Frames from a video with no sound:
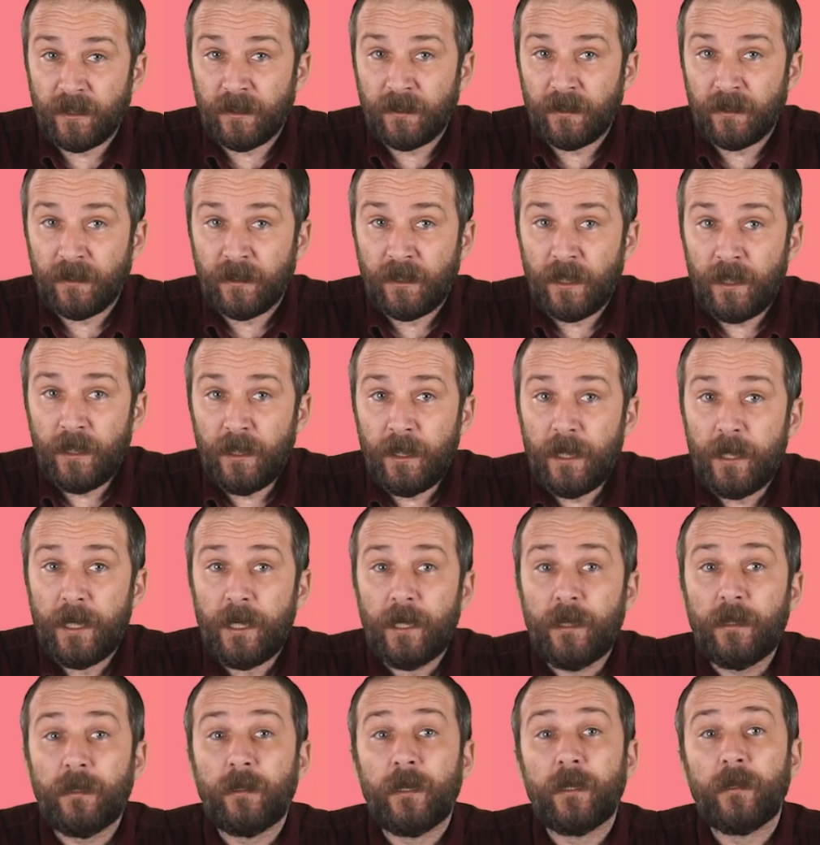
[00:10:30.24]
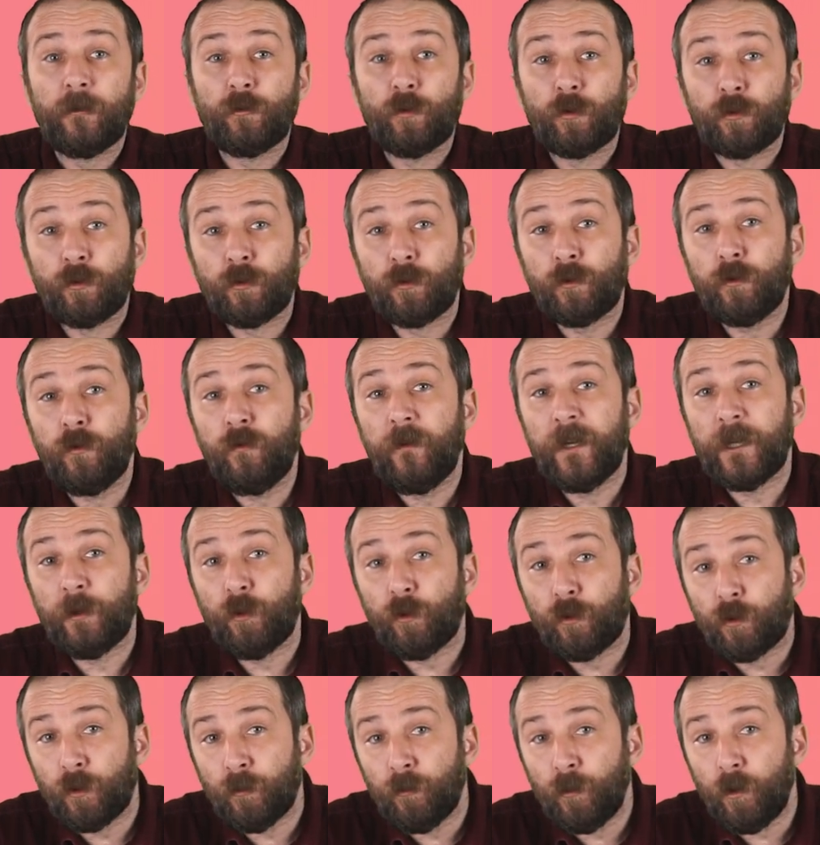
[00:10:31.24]
yılında Tutuklu ve
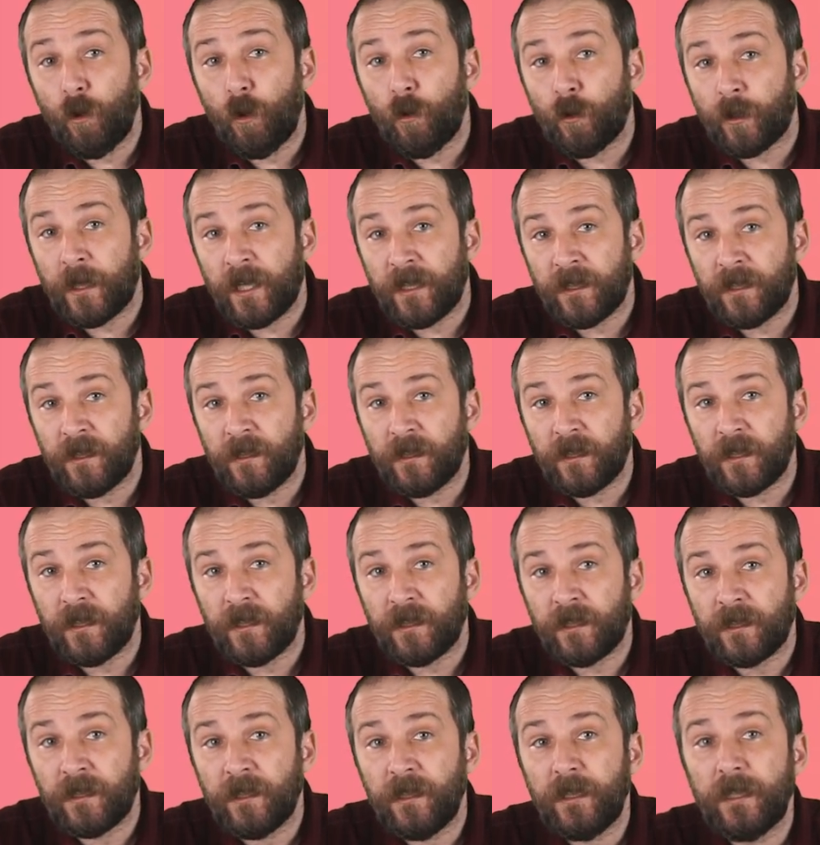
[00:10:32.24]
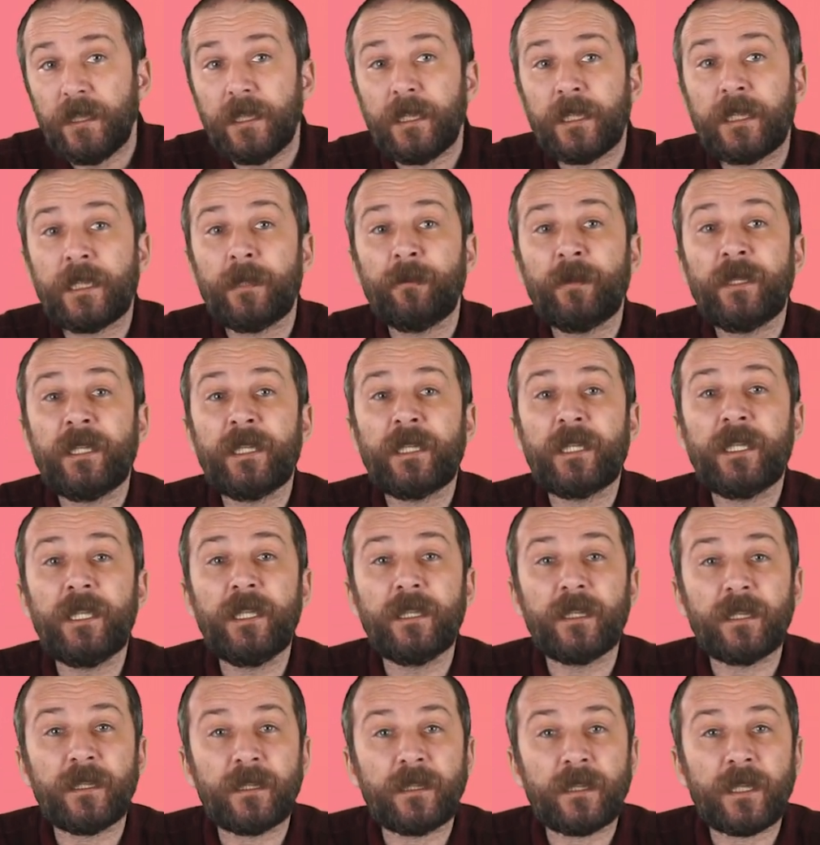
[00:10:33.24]
hükümlü öğrenci sayısı 2002
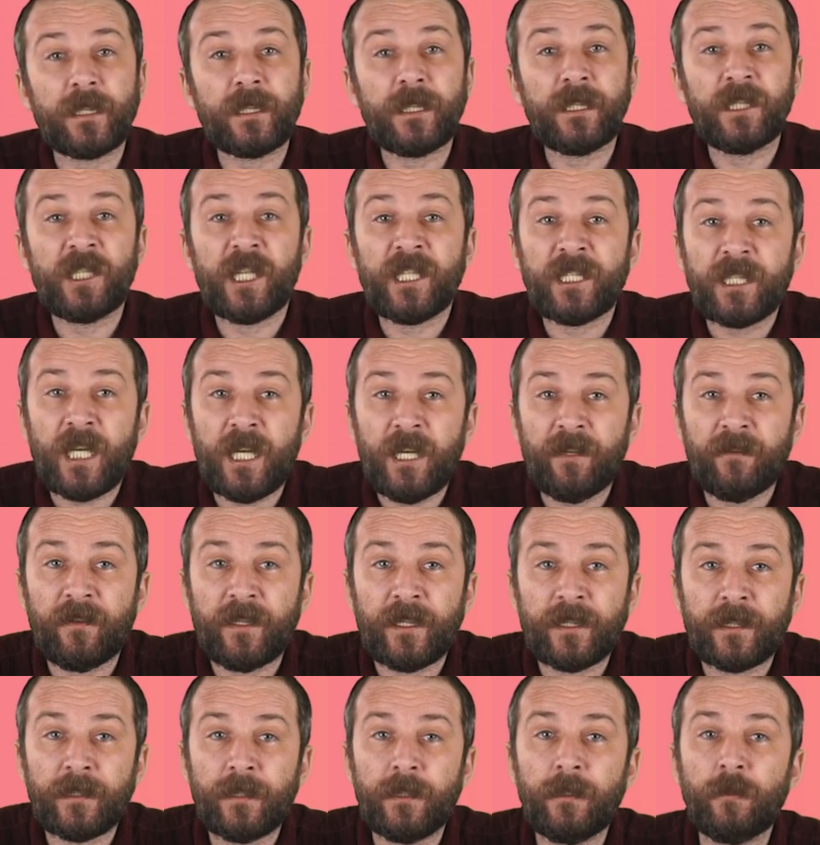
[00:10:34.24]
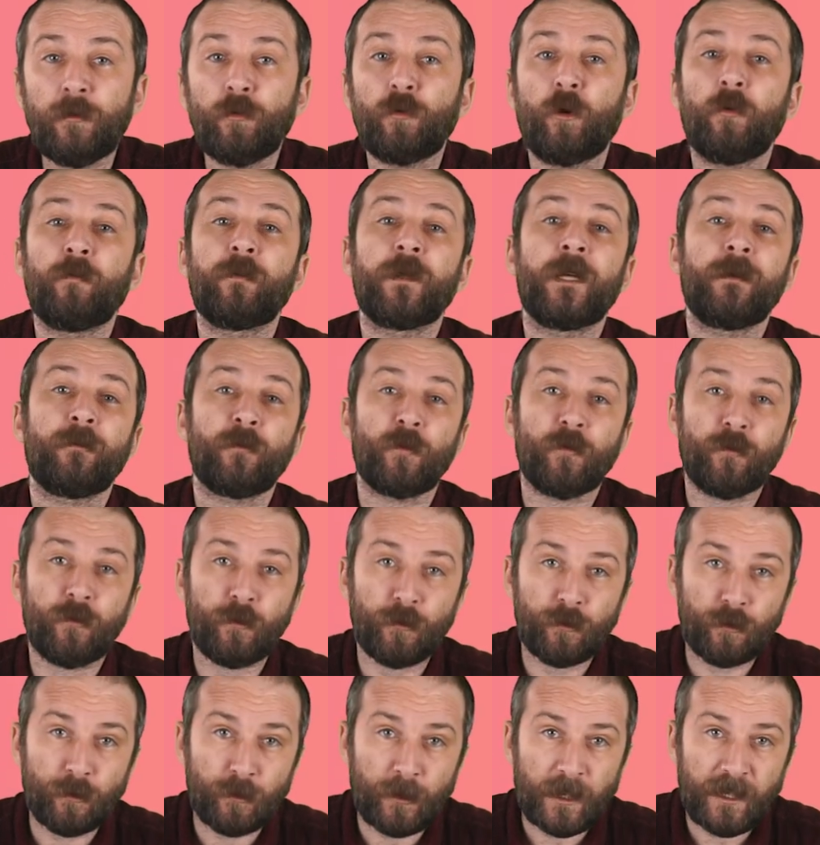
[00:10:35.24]
yılındaki cezaevlerinin toplam
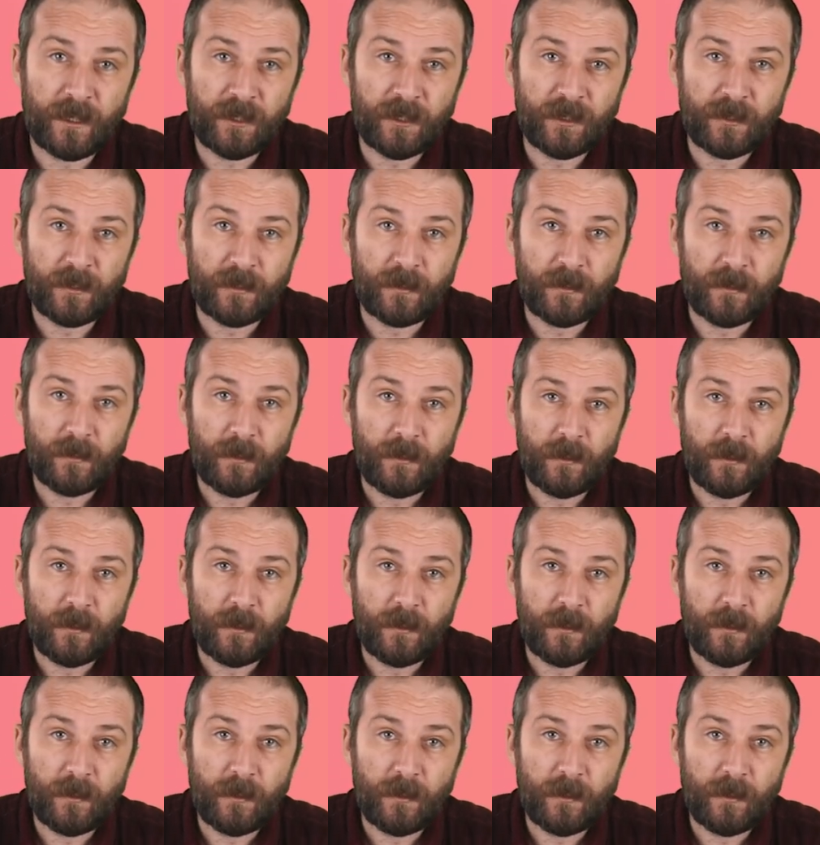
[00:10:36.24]
nüfusunu aştı.